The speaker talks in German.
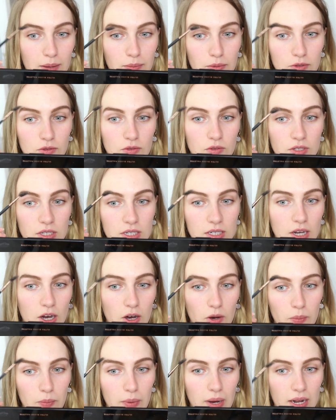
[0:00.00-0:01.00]
Ab und zu sind da
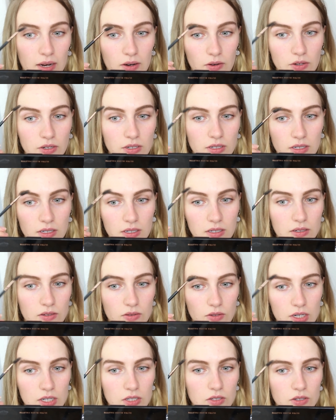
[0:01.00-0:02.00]
auch ein paar Lücken drin
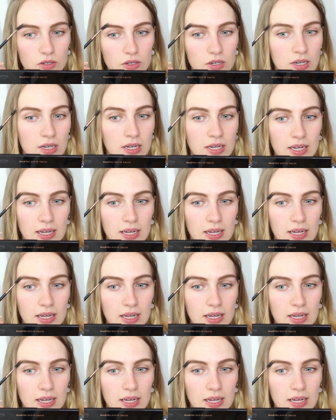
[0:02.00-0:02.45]
oder so.